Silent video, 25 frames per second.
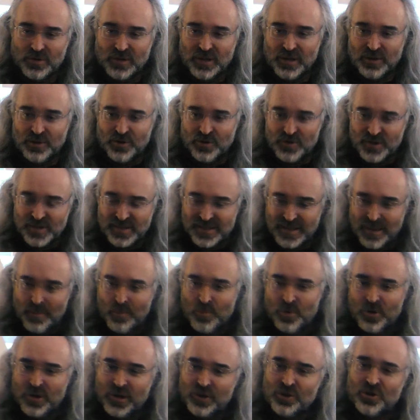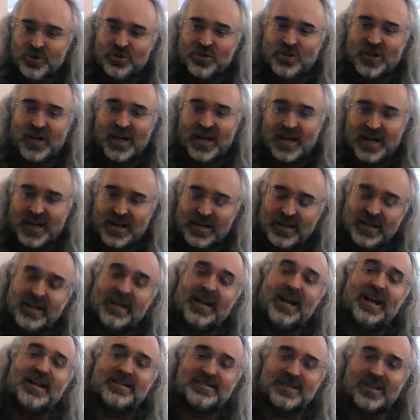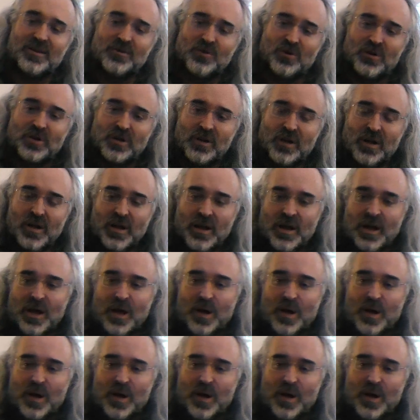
Y entonces están poniendo toda la carne en el asador